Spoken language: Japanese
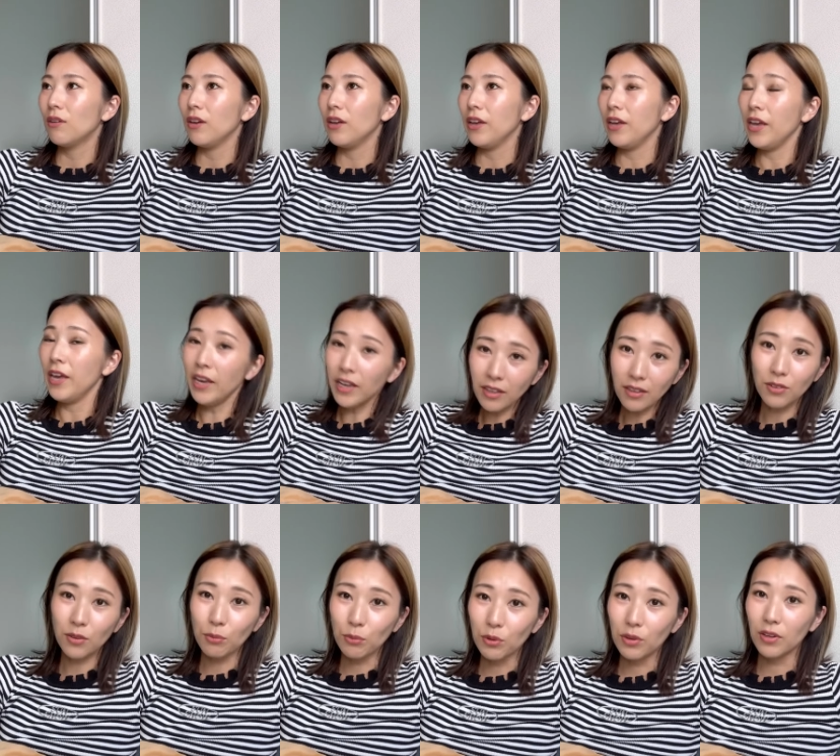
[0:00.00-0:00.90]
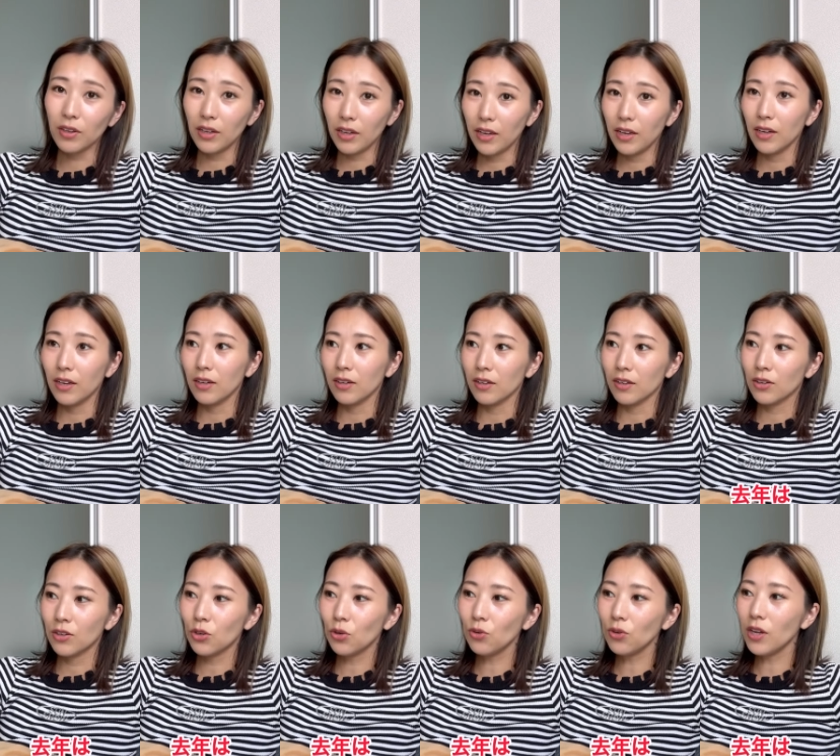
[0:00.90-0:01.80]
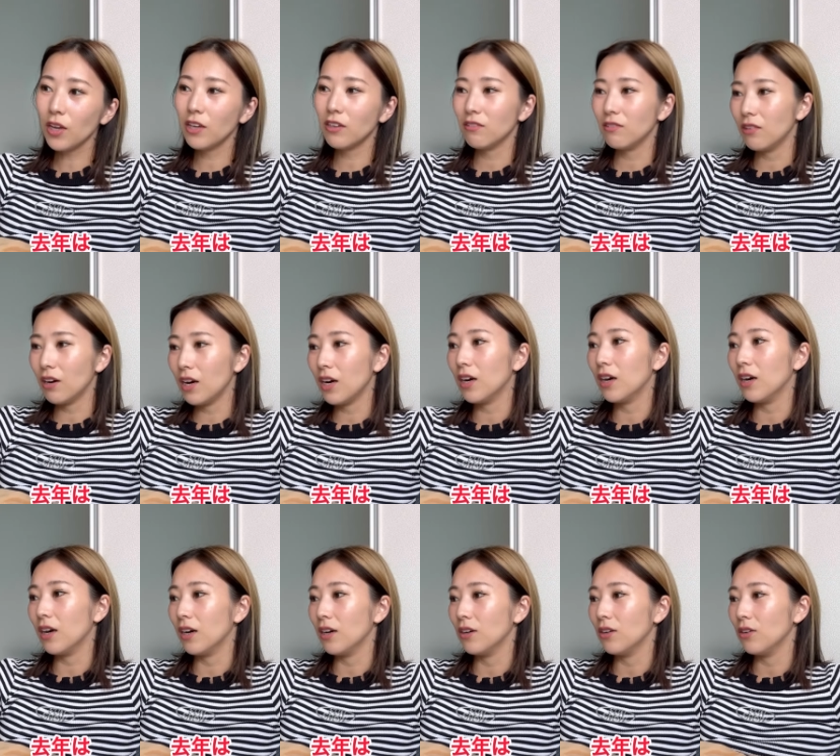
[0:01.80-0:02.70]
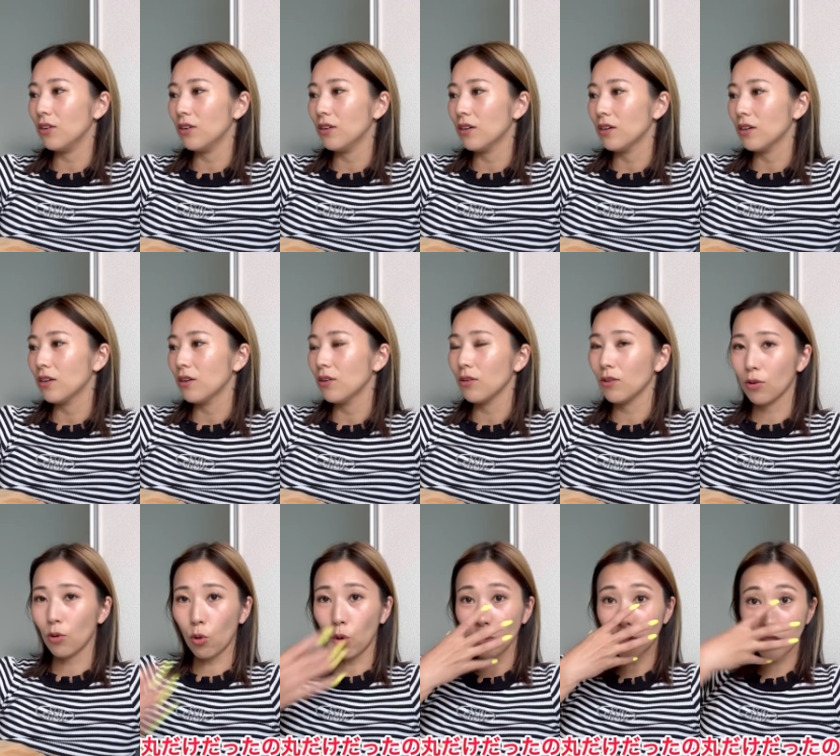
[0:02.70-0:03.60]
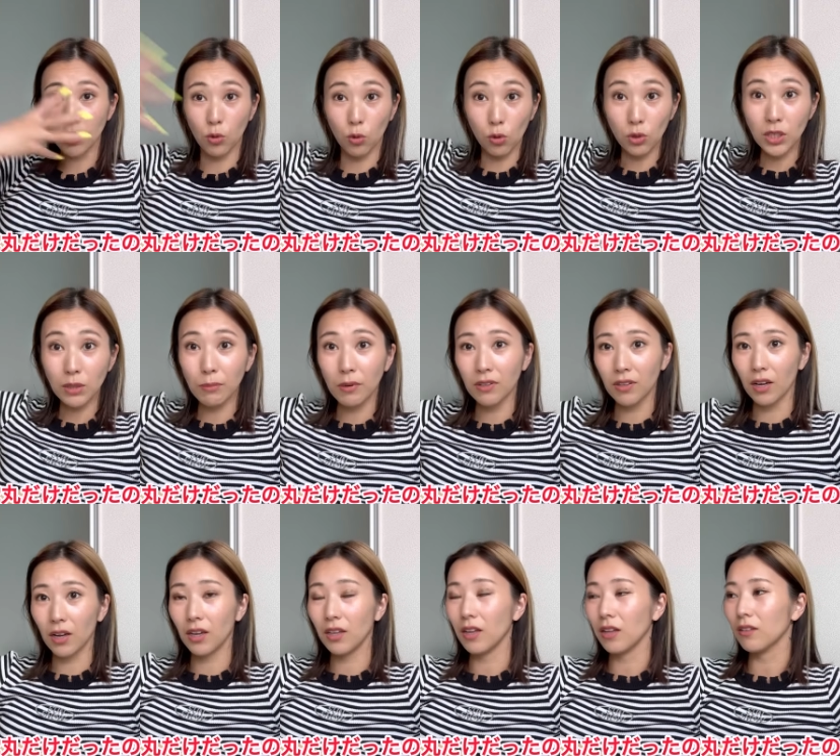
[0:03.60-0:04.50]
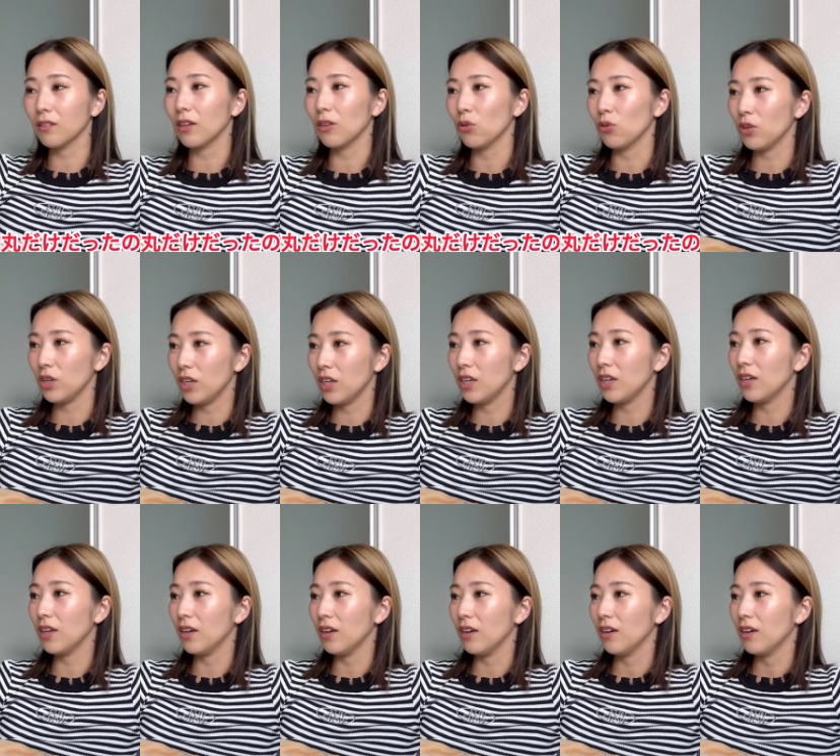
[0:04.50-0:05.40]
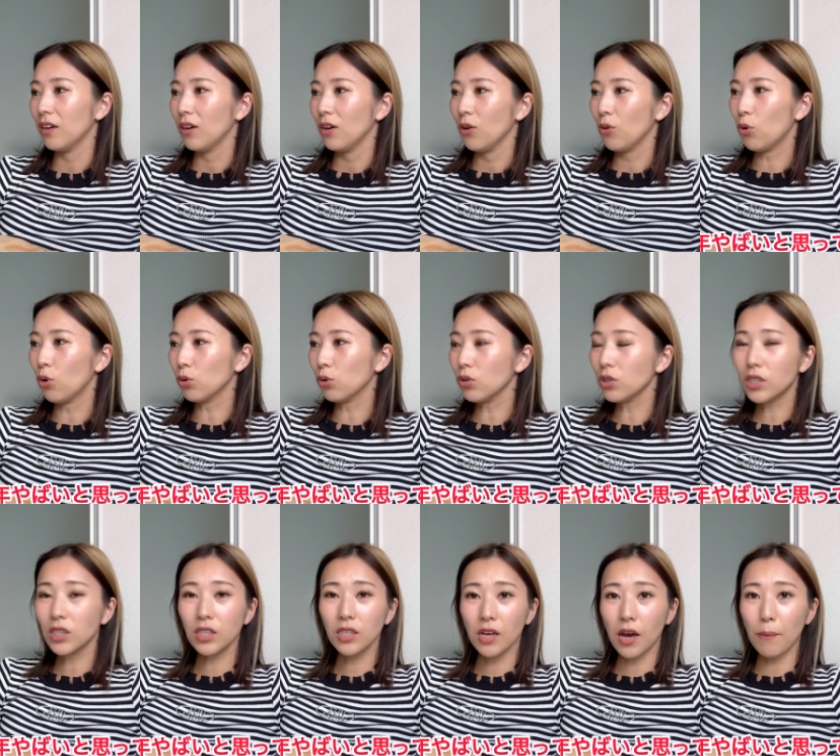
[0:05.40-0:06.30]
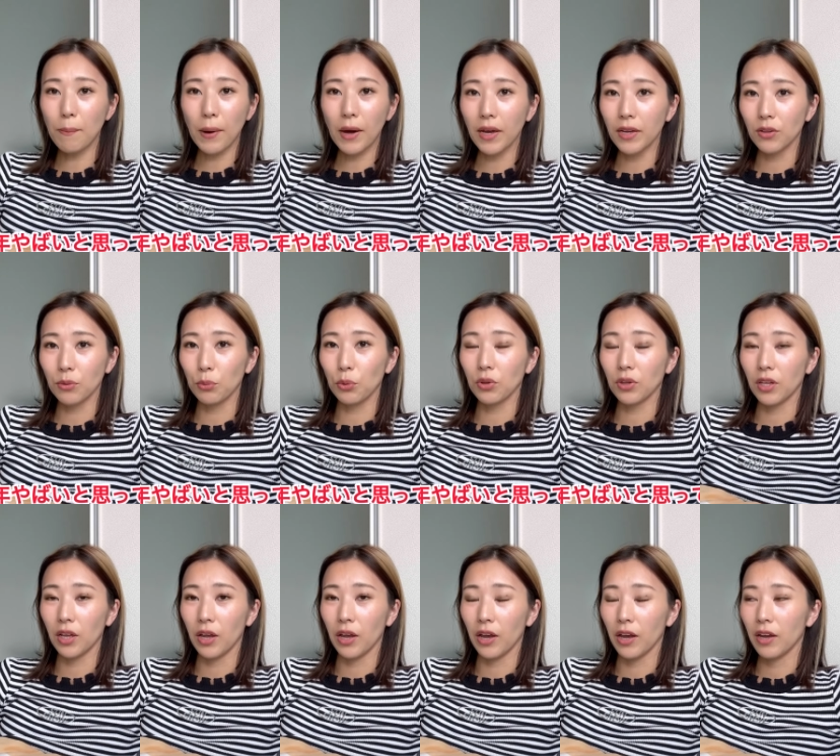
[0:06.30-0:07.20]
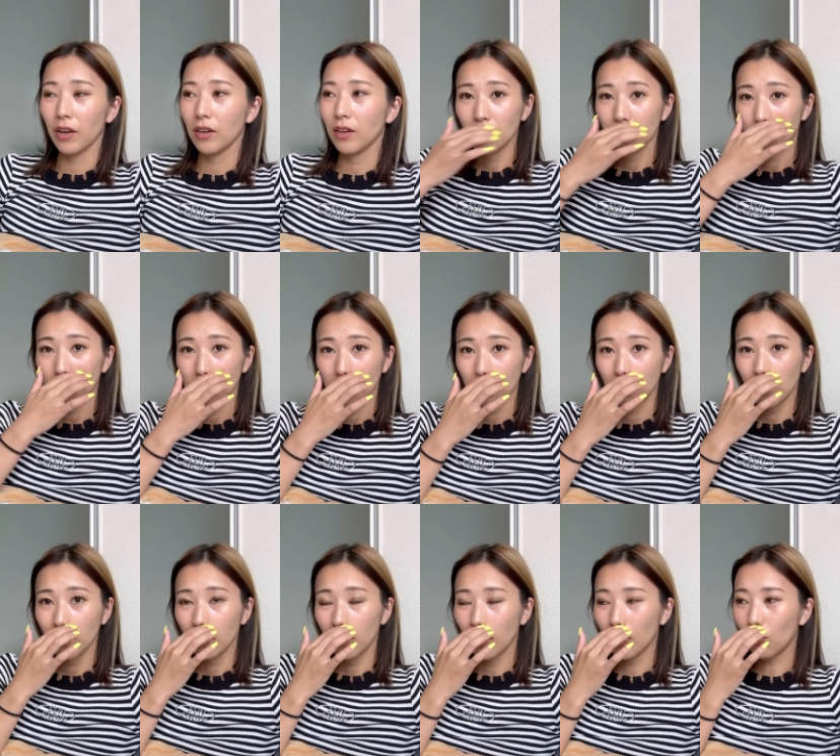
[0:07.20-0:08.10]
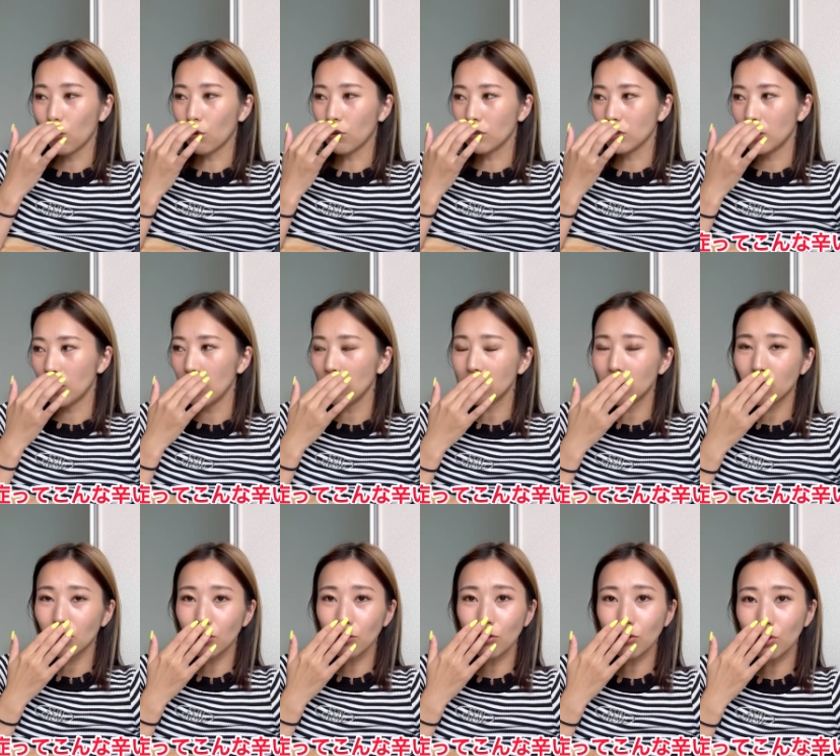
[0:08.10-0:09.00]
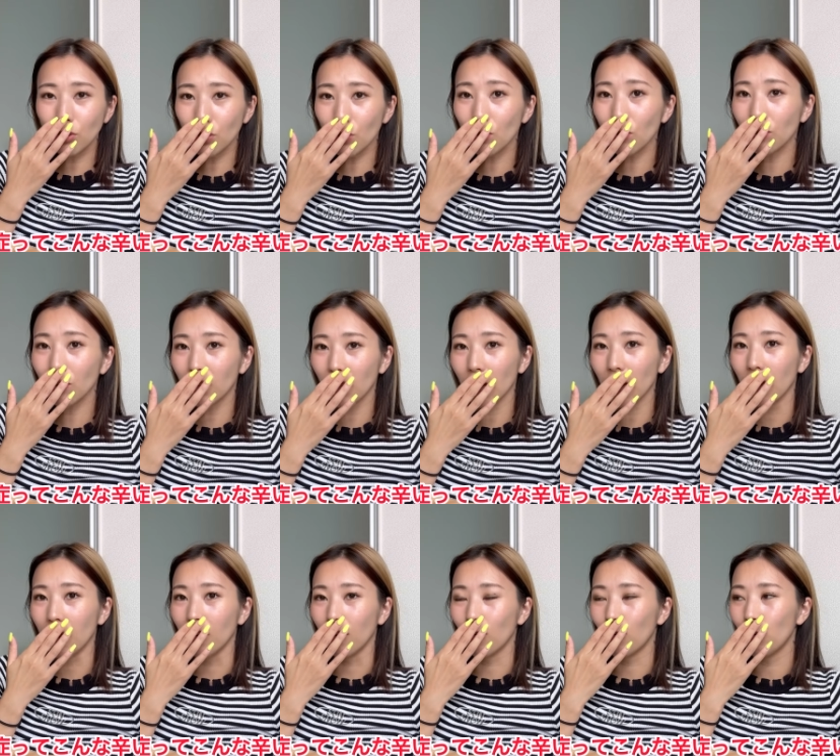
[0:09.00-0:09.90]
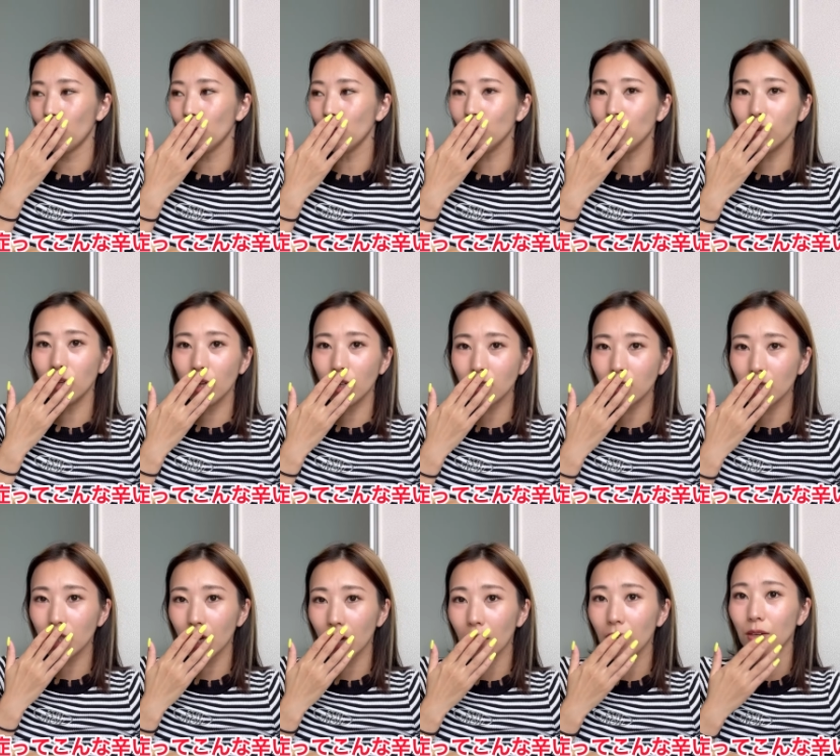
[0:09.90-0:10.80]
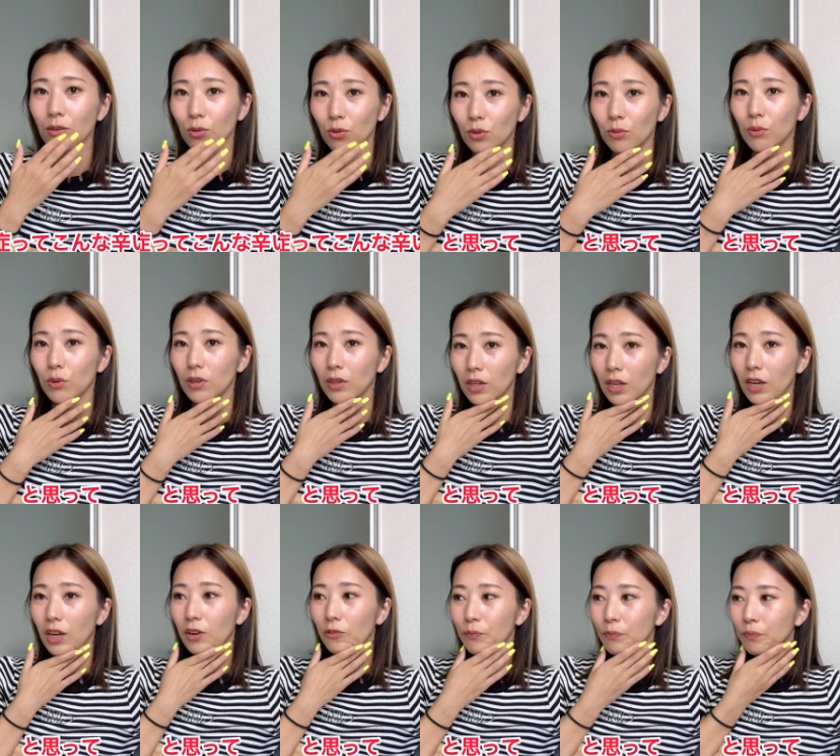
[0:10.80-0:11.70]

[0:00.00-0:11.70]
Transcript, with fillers: えと思って、去年は、こっち、オロチマルだけだったのに、今年やばいと思って、熱中症ってこんな辛いのと思って。